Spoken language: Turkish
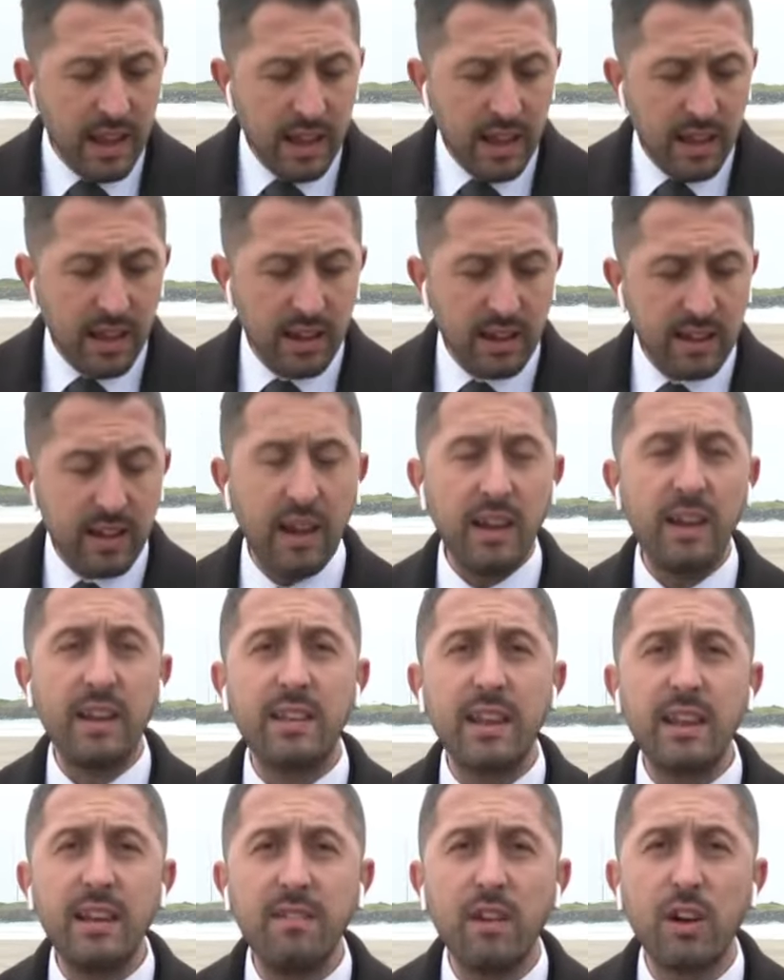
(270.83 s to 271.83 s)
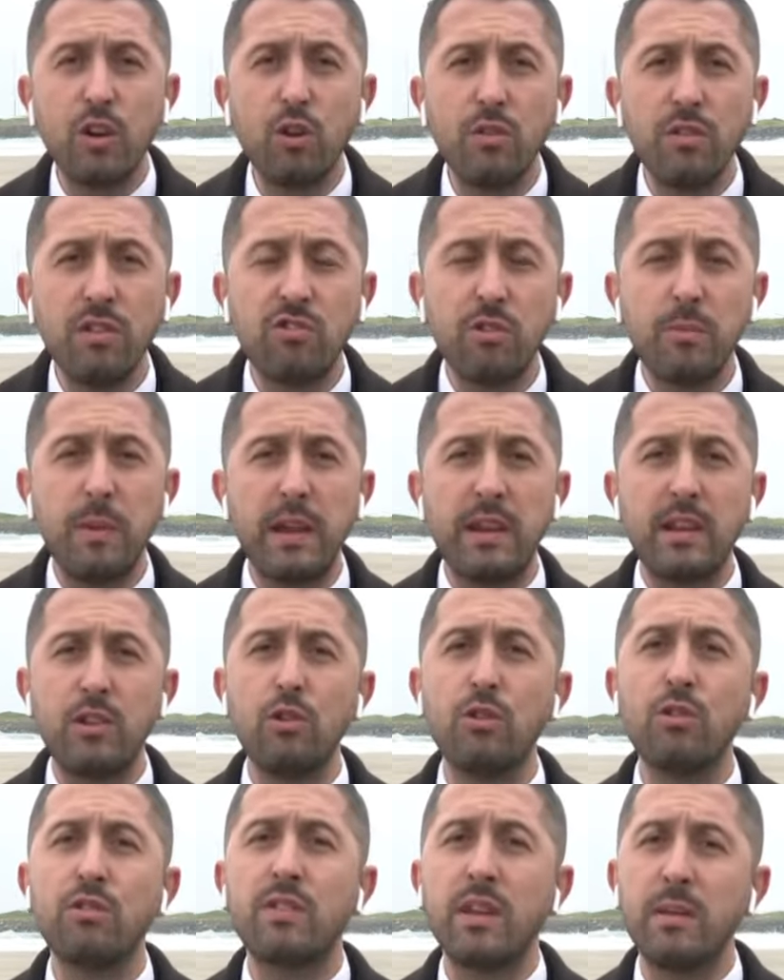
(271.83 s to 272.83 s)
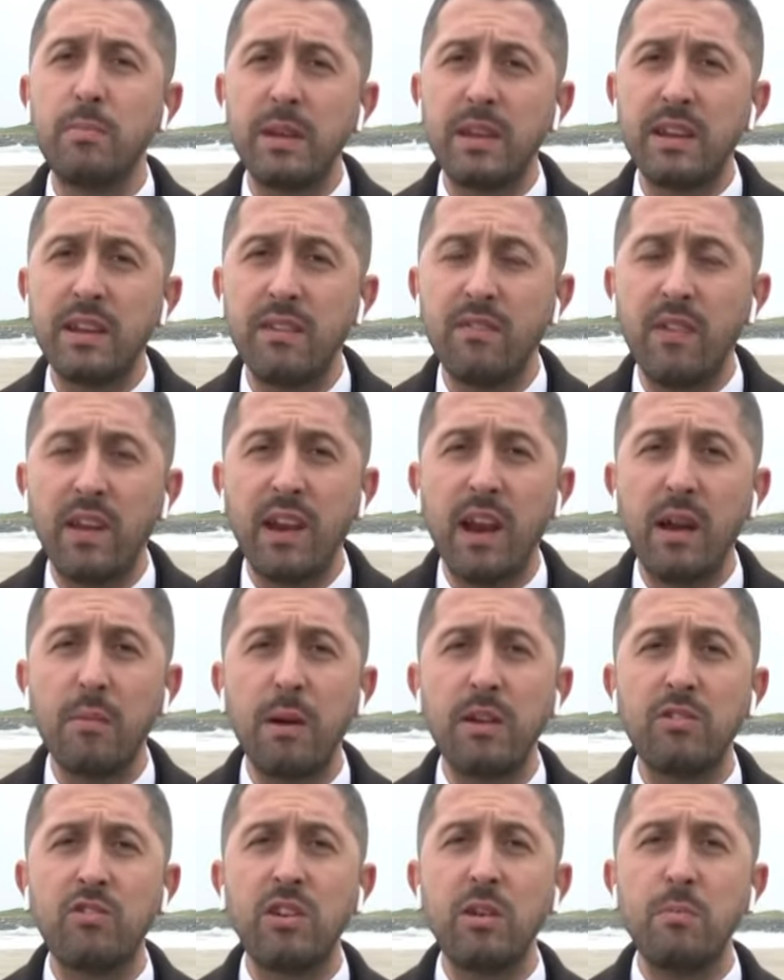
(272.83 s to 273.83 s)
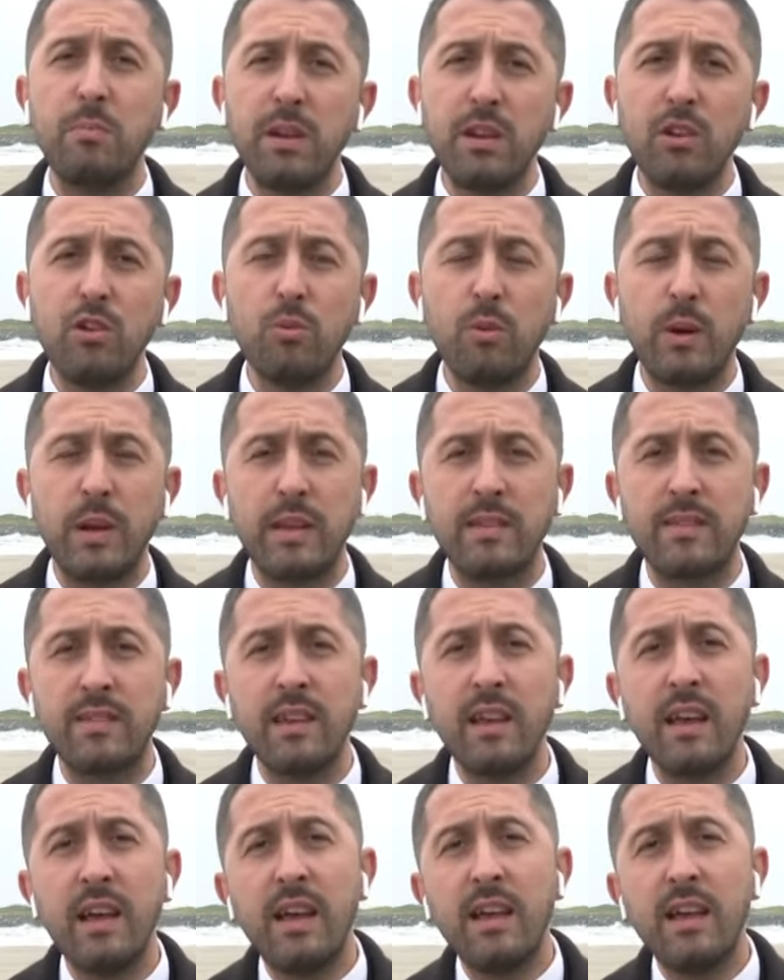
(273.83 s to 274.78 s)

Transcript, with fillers: E, kalede Livakovic'i bekliyoruz tabii ki de Fenerbahçe'nin bir numarası.